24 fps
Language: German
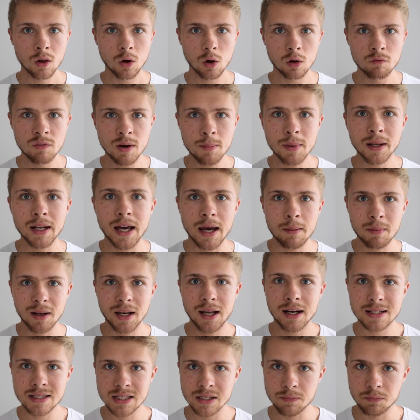Und wenn man einmal
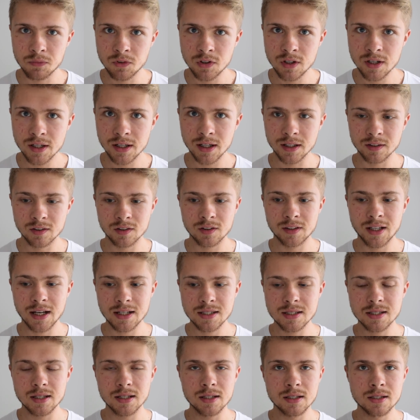akzeptiert,
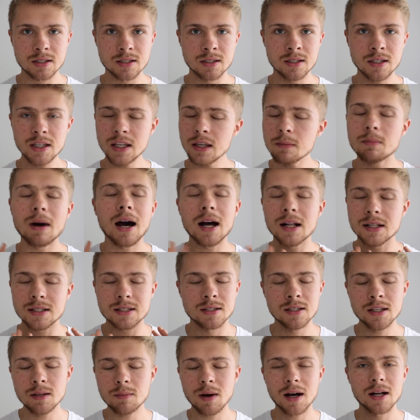dass es
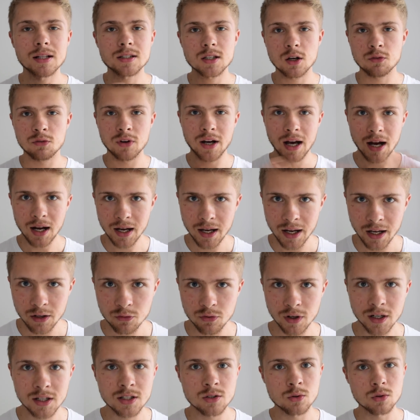niemals, niemals, auf gar keinen
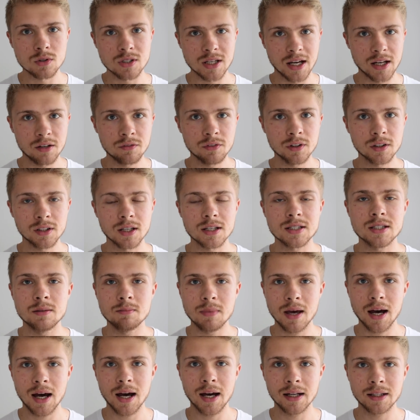Fall so sein wird, dass die
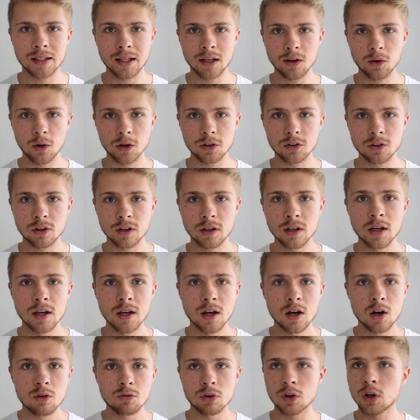Mehrheit der Leute
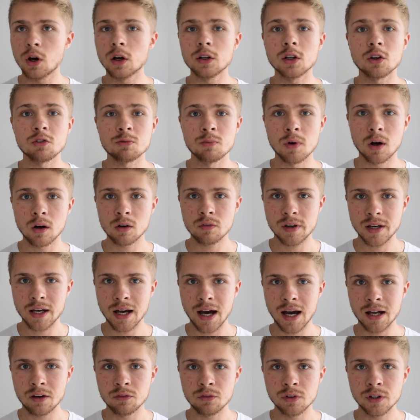von heute auf morgen
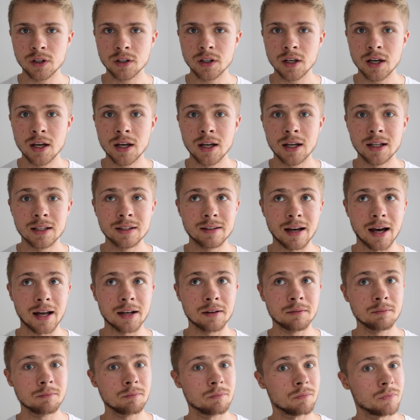vegan wird,
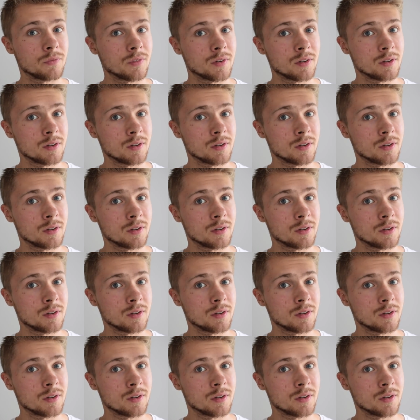dann